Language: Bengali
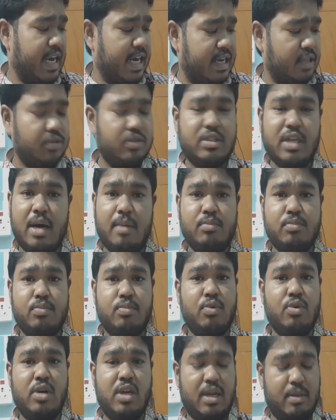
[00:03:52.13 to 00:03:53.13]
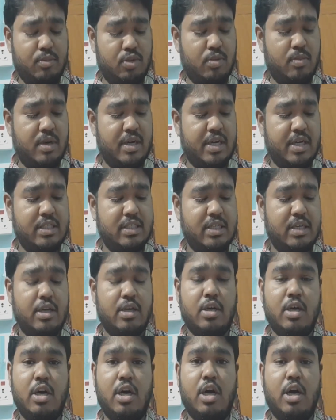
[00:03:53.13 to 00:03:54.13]
এটা তো দাম বললাম তোমাকে যে
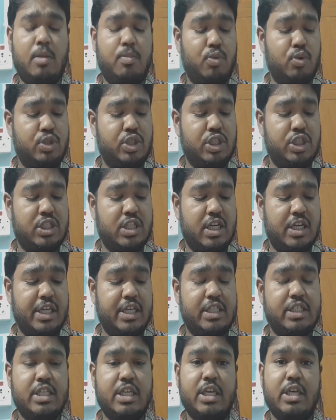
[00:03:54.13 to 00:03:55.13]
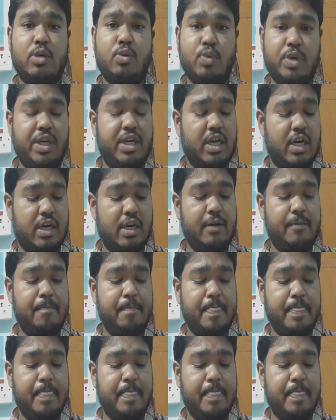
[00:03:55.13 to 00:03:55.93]
পঁচিশটা নিয়েছে কুড়ি টাকা